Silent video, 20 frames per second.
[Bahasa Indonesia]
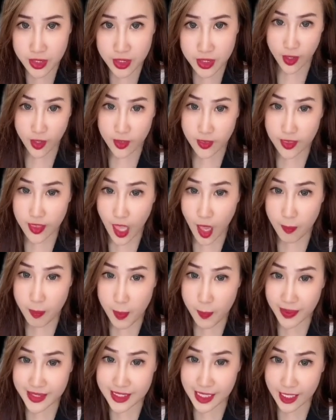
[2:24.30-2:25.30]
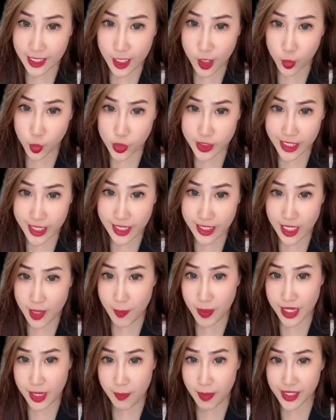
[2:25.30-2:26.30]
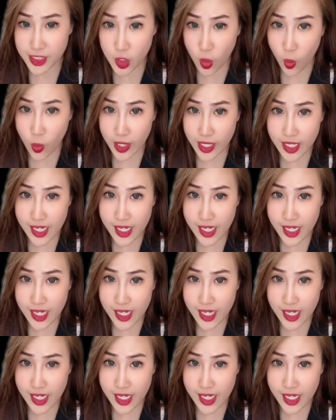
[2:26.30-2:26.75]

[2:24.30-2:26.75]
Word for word: Tapi pas lagi diusir, tiba-tiba cowok ini